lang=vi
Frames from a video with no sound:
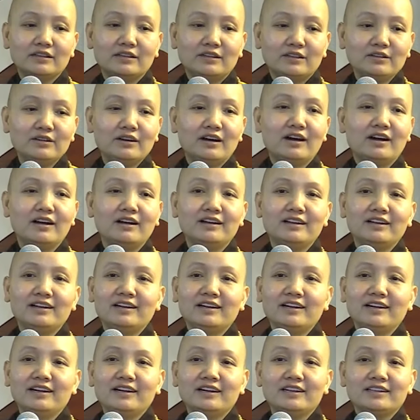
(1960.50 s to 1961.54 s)
là chưa?
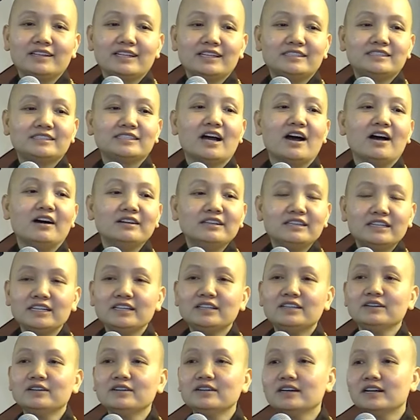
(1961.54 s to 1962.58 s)
Thì sở
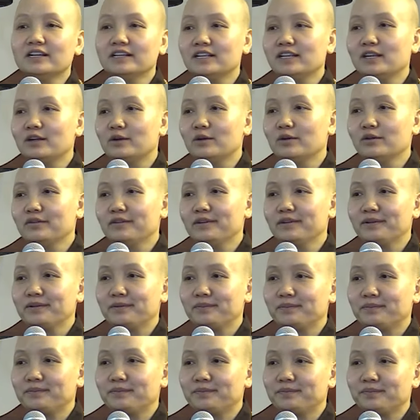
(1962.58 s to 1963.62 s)
tri chướng là gì quý vị?
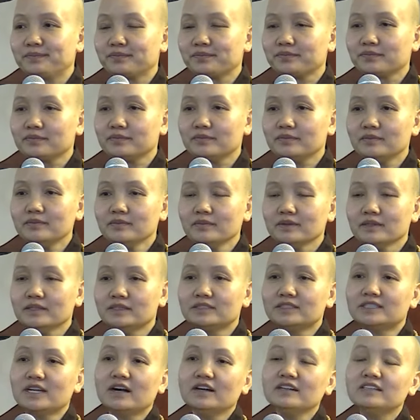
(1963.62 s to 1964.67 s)

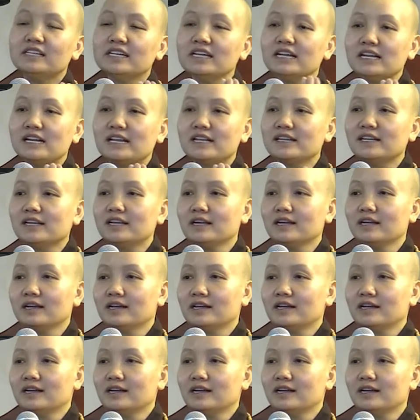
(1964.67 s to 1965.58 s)
Sở tri là gì?